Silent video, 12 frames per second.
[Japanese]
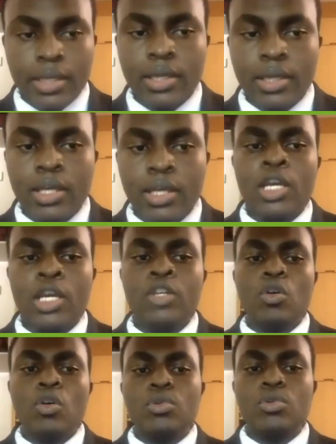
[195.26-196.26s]
動物
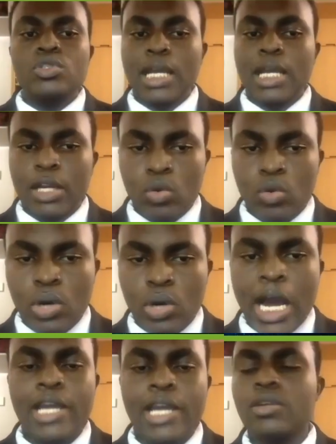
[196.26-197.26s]
からの廃棄
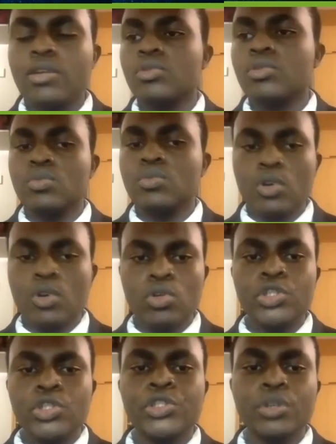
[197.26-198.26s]
物も処
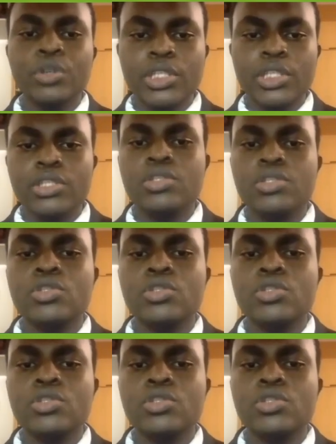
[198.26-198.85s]
理する